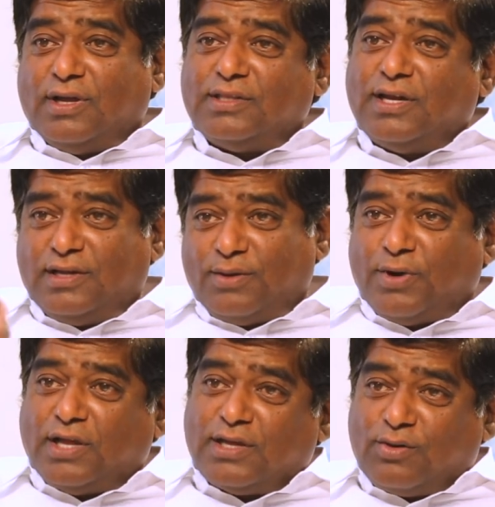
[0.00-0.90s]
అందరినీ ఇక
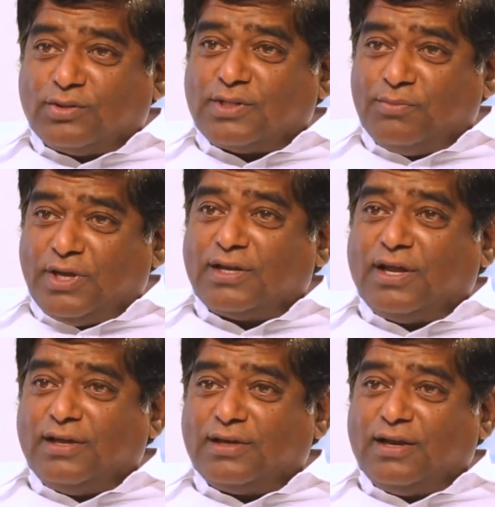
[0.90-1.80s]
పాత కొత్త మేల్
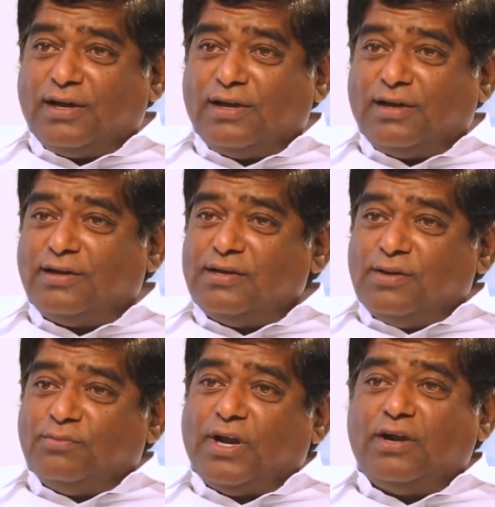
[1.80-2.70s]
కలయికలాగా
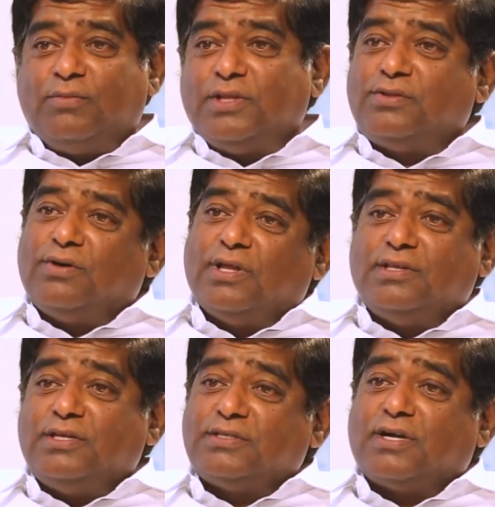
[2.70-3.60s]
పన్నెండు మందితో
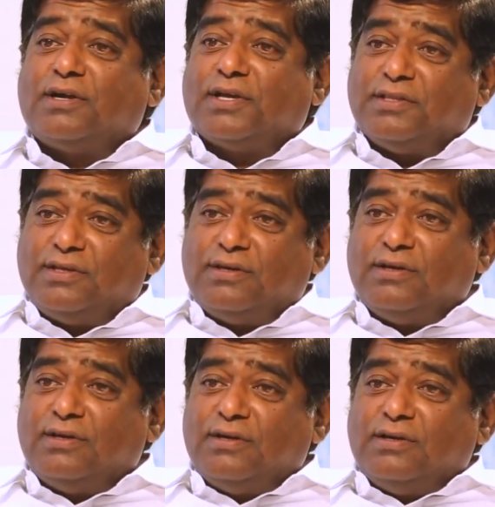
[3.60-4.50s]
అది స్టార్ట్ అయింది
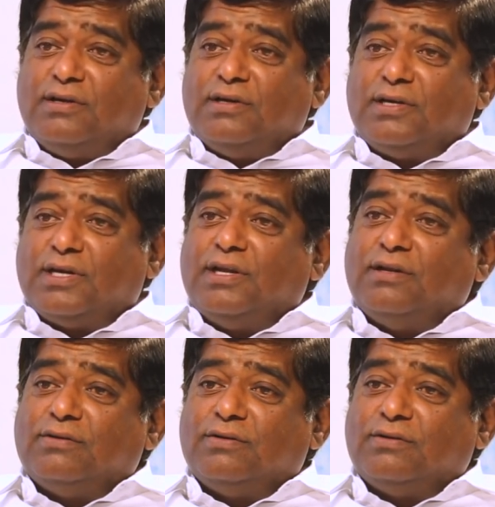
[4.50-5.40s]
ఇక
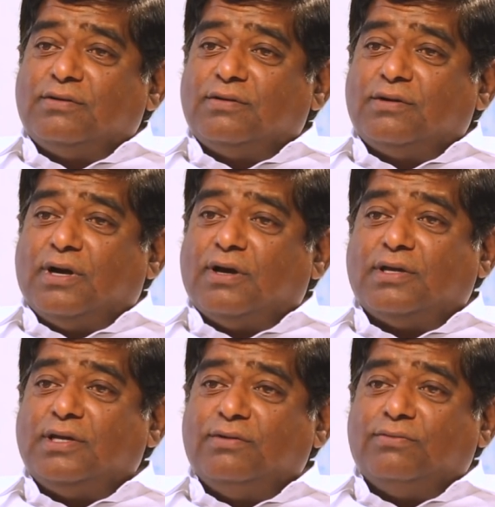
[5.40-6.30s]
నేను
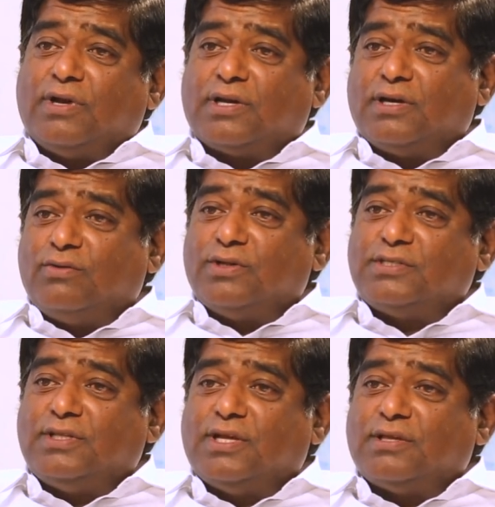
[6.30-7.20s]
ఈ వర్గ కుల
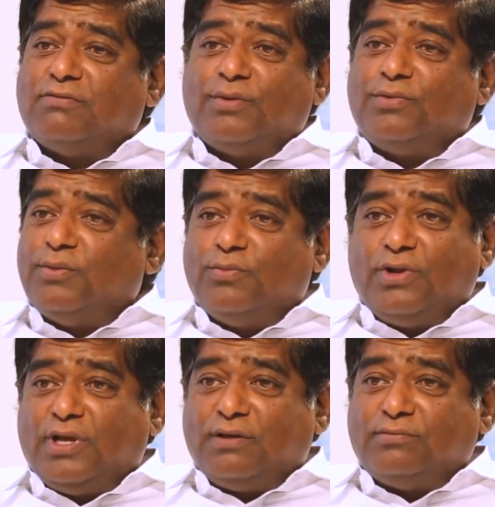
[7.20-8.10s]
సిద్ధాంతం వైపు నేను
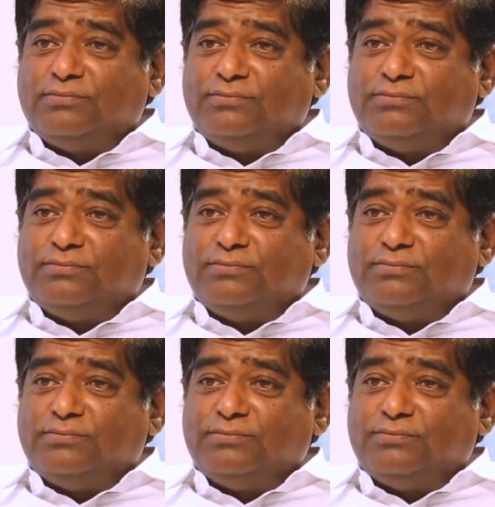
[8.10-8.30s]
పోలే